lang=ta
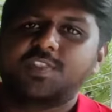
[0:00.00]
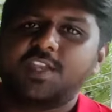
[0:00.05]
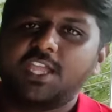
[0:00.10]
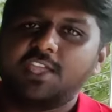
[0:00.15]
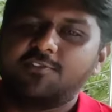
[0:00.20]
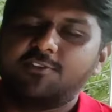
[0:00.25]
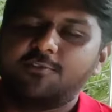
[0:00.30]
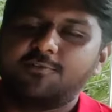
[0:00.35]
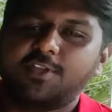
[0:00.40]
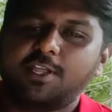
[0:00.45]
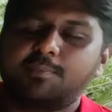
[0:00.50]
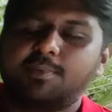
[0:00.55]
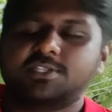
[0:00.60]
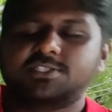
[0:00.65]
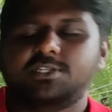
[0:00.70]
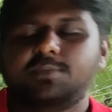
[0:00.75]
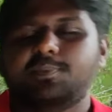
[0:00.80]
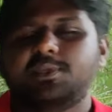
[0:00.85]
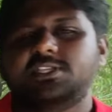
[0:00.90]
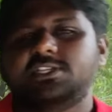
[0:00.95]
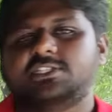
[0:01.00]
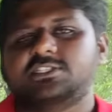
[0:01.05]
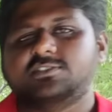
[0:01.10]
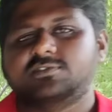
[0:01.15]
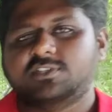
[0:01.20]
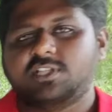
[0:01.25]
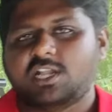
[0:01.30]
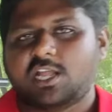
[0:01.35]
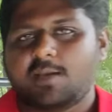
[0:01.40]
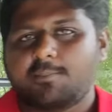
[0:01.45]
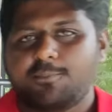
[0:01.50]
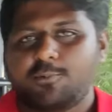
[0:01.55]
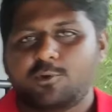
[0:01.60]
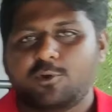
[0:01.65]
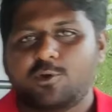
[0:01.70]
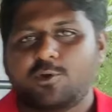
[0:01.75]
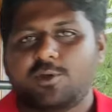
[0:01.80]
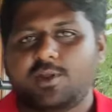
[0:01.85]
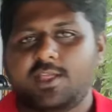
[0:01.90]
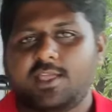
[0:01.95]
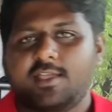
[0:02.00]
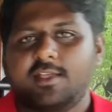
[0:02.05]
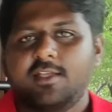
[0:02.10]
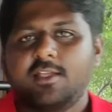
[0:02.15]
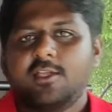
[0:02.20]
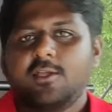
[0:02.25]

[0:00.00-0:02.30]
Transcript: த்ரீ ஃபிஃப்டி ப்ளஸ் ஷிப்பிங் சார்ஜஸ் வந்து நாற்பது ரூபா வருங்க